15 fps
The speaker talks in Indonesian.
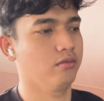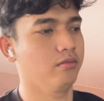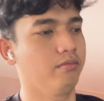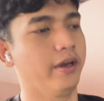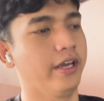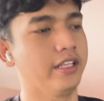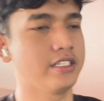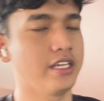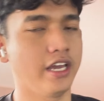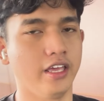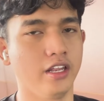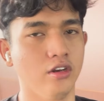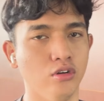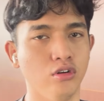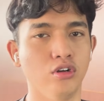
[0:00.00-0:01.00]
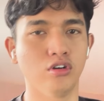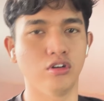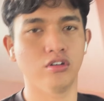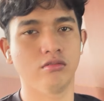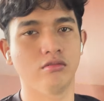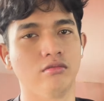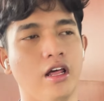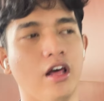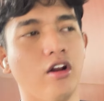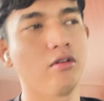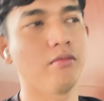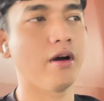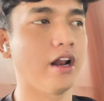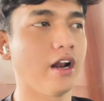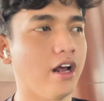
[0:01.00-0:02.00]
pengen check in dulu naruh
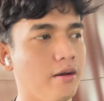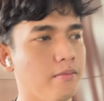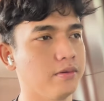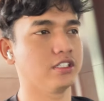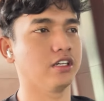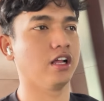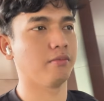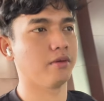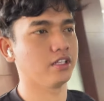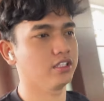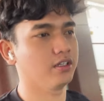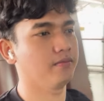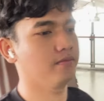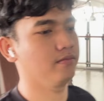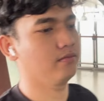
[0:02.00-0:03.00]
barang apa segala macam